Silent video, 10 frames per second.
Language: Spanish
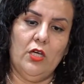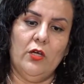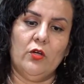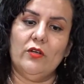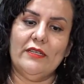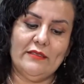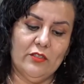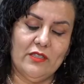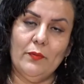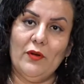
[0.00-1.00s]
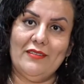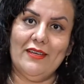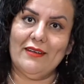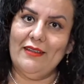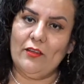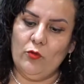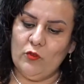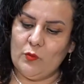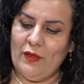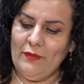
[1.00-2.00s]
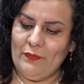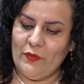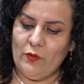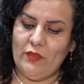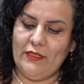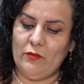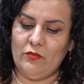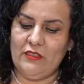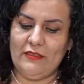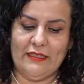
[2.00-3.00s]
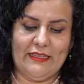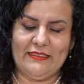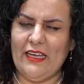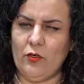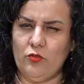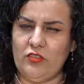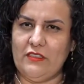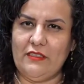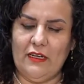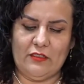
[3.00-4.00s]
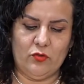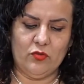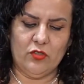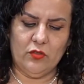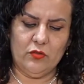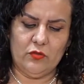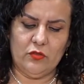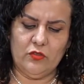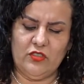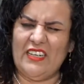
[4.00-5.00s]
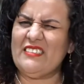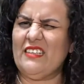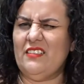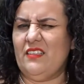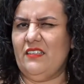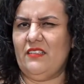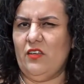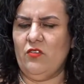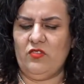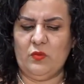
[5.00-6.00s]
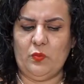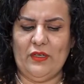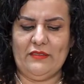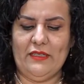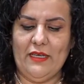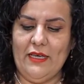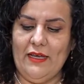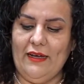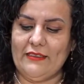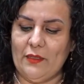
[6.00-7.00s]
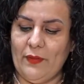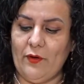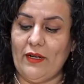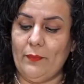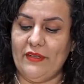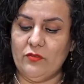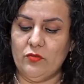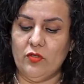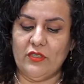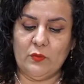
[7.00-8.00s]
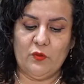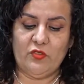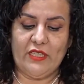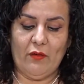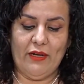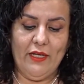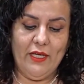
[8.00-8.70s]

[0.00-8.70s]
Con esta nota policíaca de Tuxpan, donde nos dice que si hay justicia al asunto, dos, tres, casi tres años después atraparon al presunto responsable.